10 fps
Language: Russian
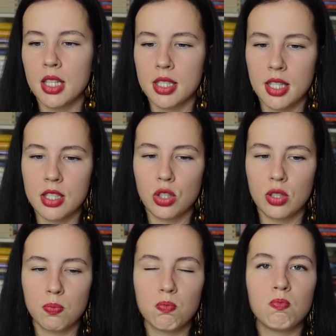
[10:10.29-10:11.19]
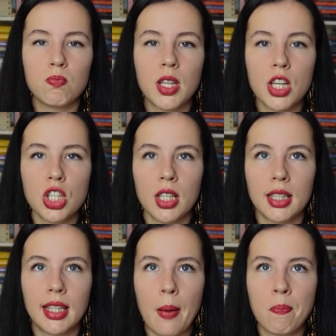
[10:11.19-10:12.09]
здесь даже
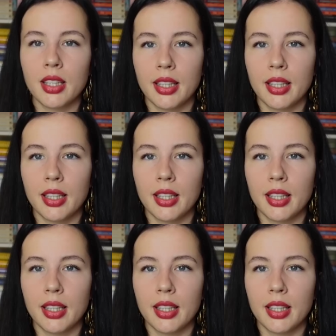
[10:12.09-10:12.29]
когда,